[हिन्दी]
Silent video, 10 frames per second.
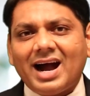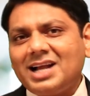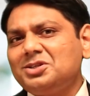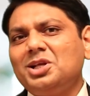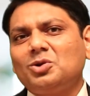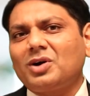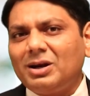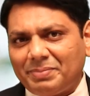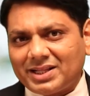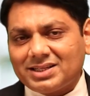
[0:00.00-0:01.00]
आज नहीं तो
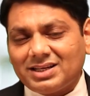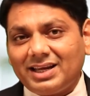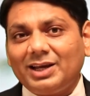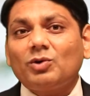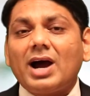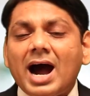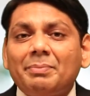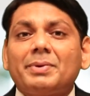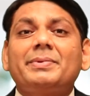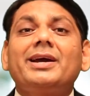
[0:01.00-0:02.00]
कल पता चलेगी और
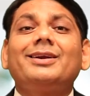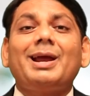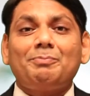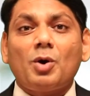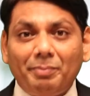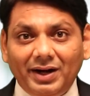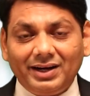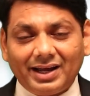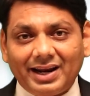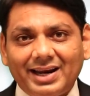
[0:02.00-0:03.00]
आप अपना एक रेपो
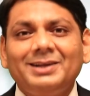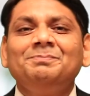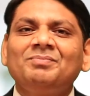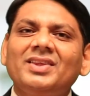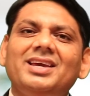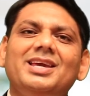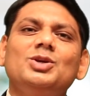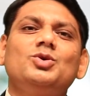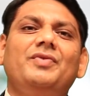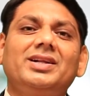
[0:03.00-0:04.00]
बिल्ड करेंगे कि
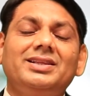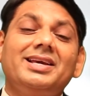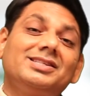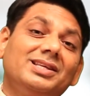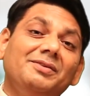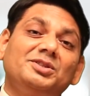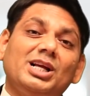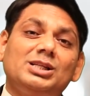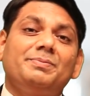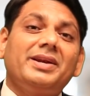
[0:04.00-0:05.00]
ये जो व्यक्ति ये सिर्फ
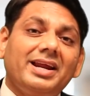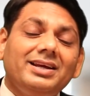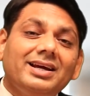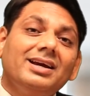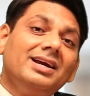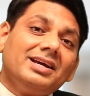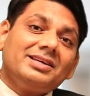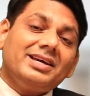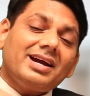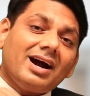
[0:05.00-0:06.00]
सेल्समैन नहीं है
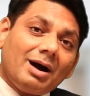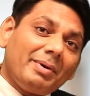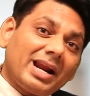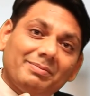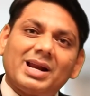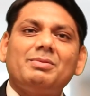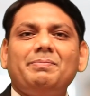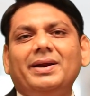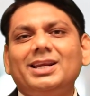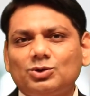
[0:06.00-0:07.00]
ये हमारे बारे
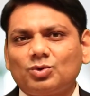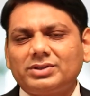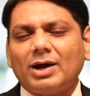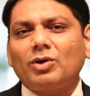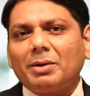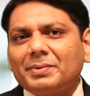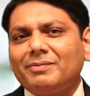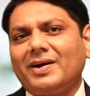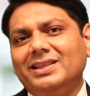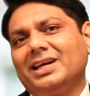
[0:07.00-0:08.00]
में पहले सोचता है और
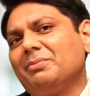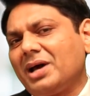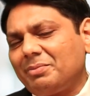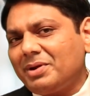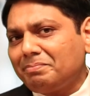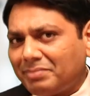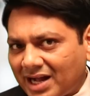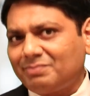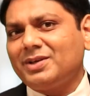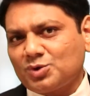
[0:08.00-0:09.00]
अपने फायदे के बारे में
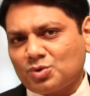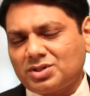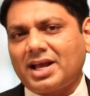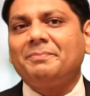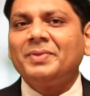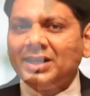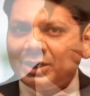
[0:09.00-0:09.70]
बाद में सोचता है